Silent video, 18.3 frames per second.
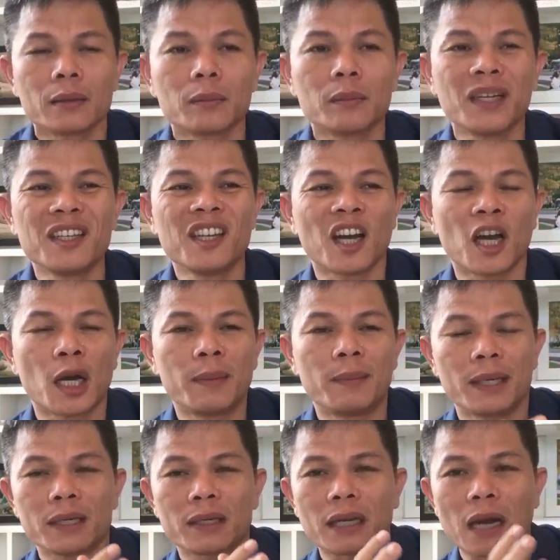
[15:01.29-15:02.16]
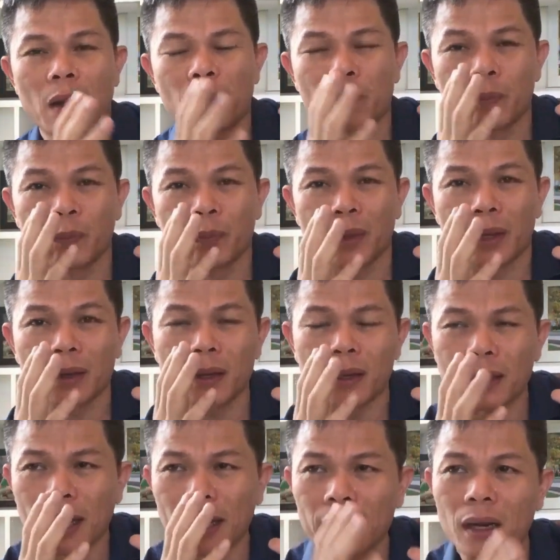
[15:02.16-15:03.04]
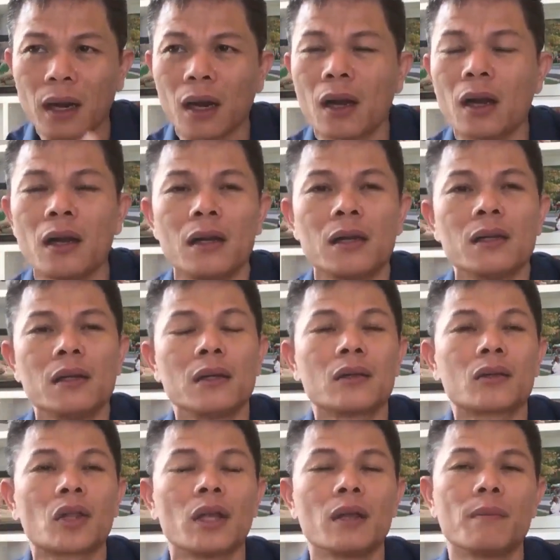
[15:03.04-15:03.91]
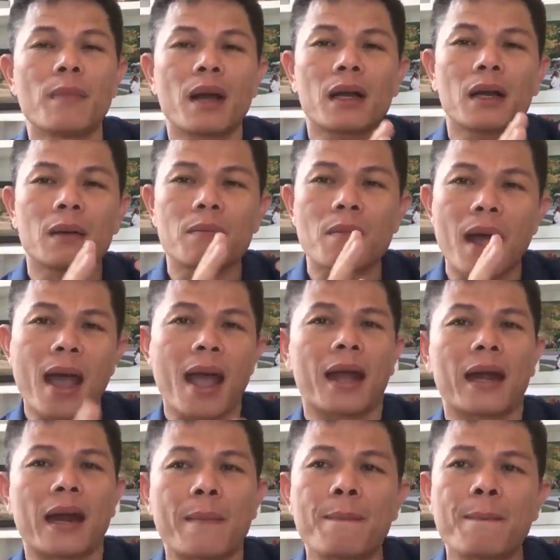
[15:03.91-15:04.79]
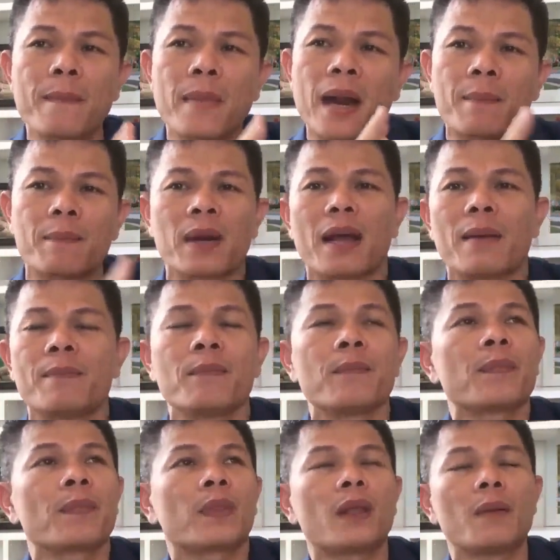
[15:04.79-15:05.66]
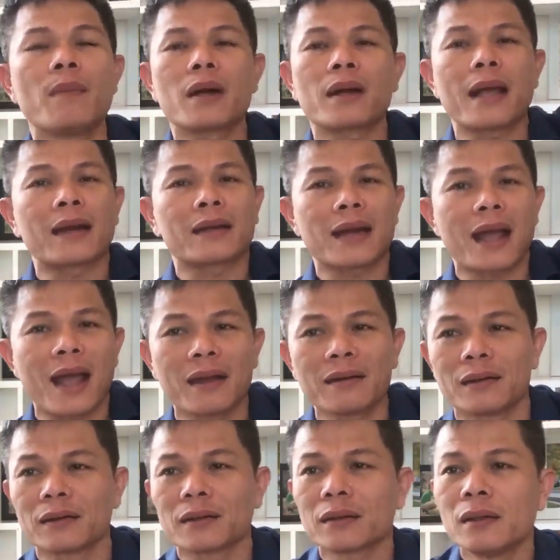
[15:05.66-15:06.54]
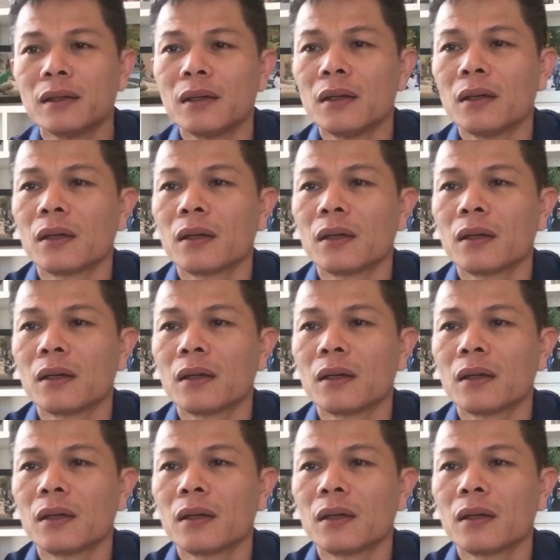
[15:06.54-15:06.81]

bây giờ mình trồng những cái cây đó thì mất hết 3 năm 5 năm nó mới ra trái được